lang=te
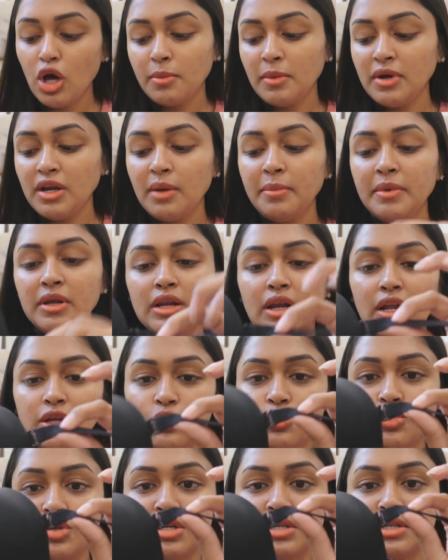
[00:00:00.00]
నార్మల్గా మీరు ఇలా
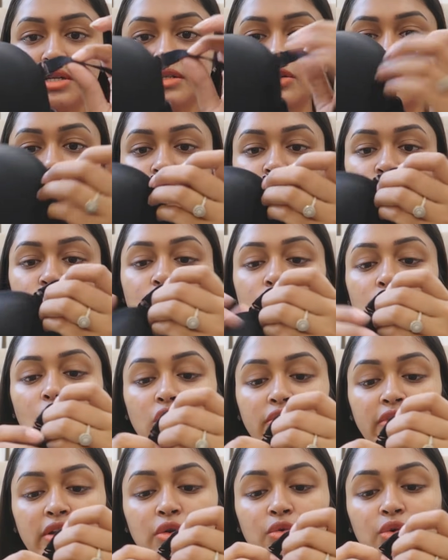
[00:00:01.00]
యూజ్ చేసేసుకోవచ్చు
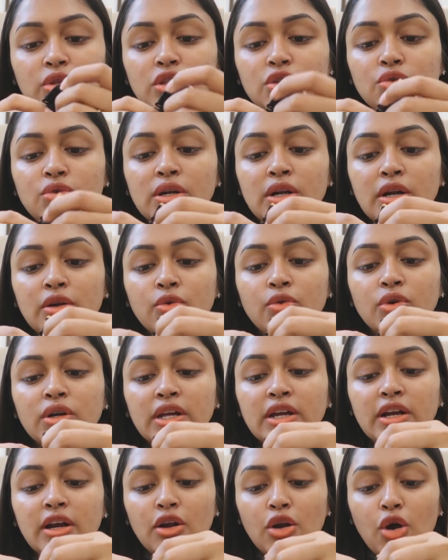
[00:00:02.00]
ఒకవేళ వద్దు అని
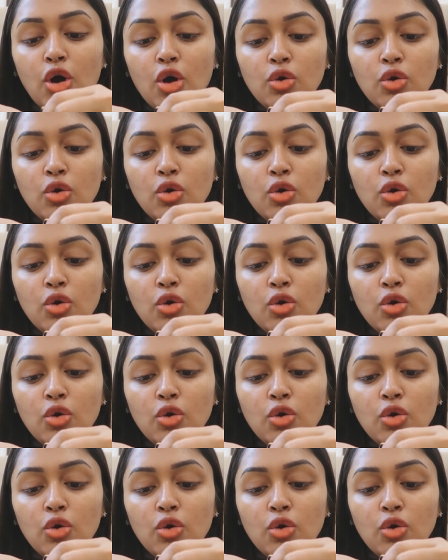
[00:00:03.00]
అనుకుంటే ఇక్కడ